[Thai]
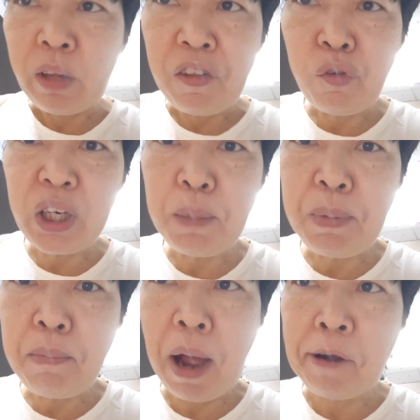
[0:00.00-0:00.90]
สวัสดี
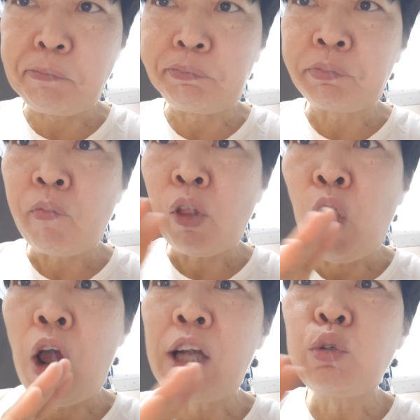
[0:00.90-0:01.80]
ปีใหม่ ข
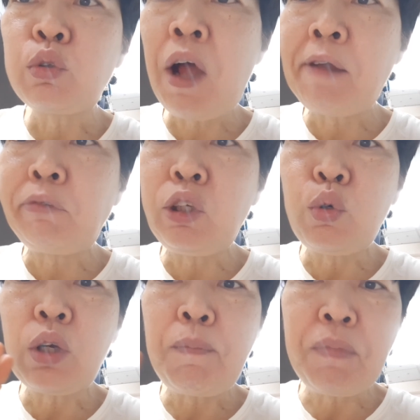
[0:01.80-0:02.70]
อให้ทุกท่านที่ดู
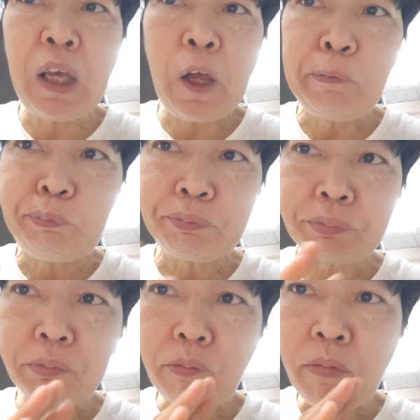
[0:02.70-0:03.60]
คลิปนี้
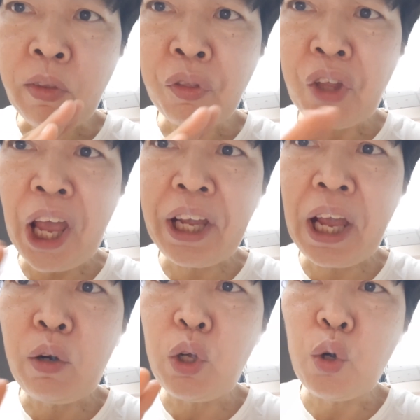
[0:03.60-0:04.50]
เฮงเฮ
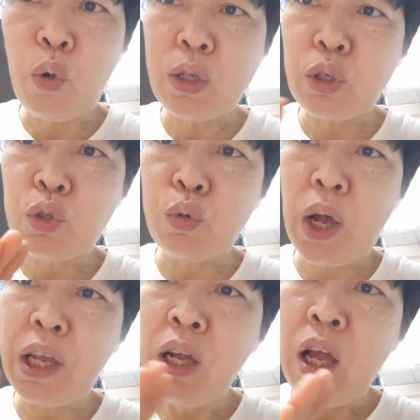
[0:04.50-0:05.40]
งรวยรวยสว
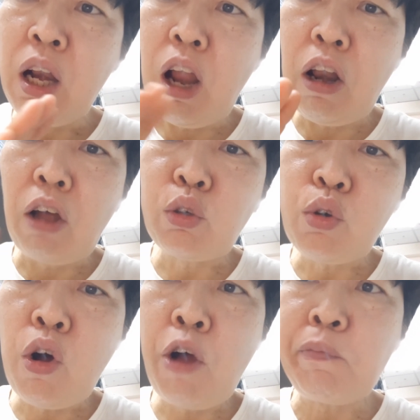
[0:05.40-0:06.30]
ยๆหล่อๆทุก
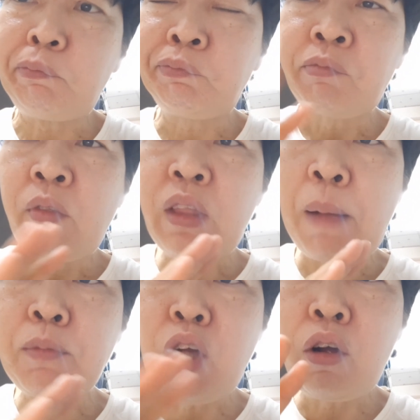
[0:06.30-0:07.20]
คน
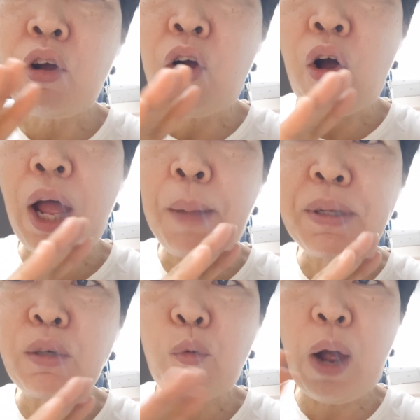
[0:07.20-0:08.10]
ทำช่องก็ขอให้ป
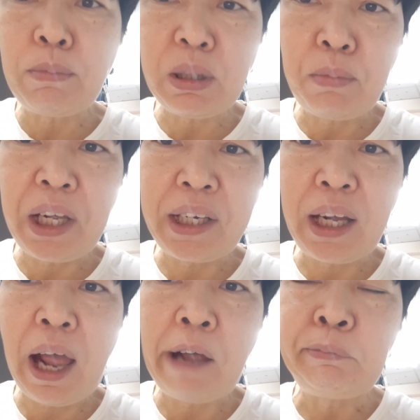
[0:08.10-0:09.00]
ระสบความสำเร็จ
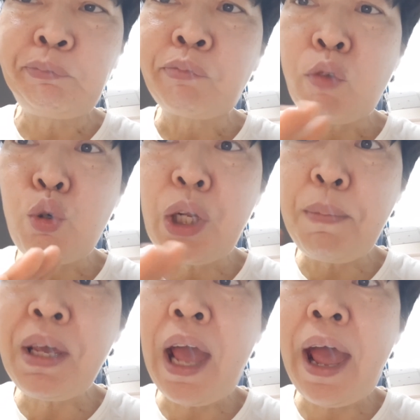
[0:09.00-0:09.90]
นะคะ อยู่ดี
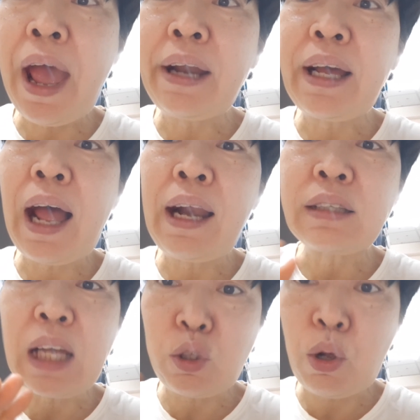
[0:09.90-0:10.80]
มีแห้งนะคะ รัก
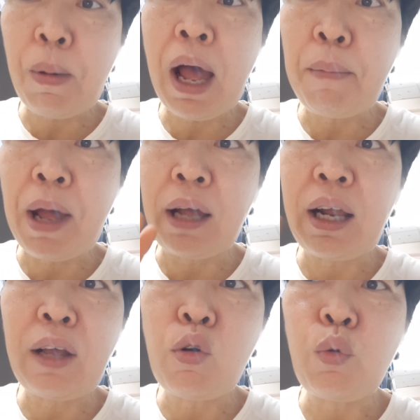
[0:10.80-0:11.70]
ษาสุขภาพห่างไก
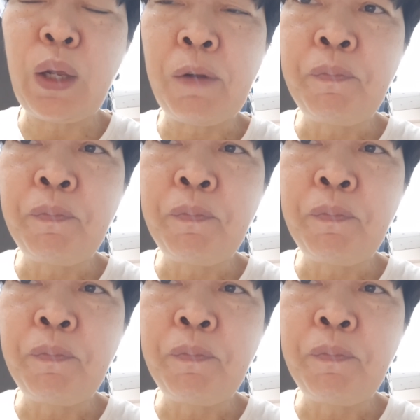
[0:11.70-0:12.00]
ลโควิด